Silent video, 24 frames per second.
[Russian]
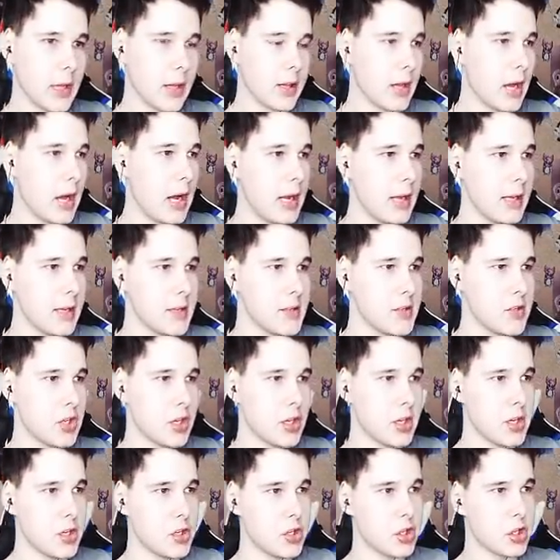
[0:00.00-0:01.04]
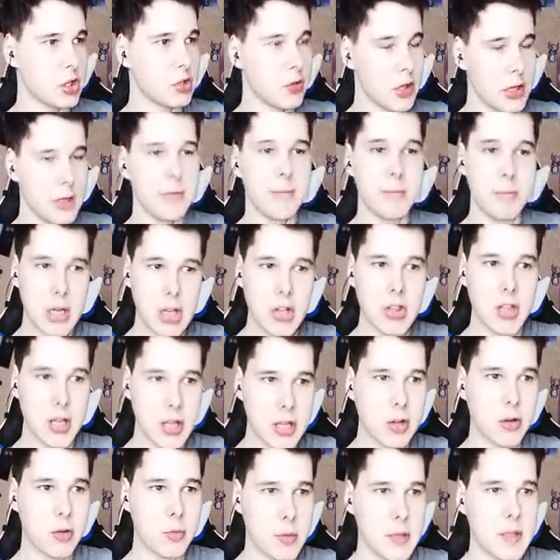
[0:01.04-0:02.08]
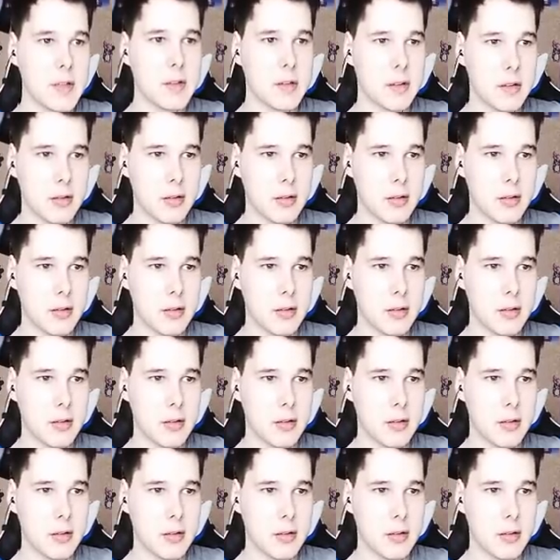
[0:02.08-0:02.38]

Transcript: На Алике из чеки и чекует. Блин, надо купить.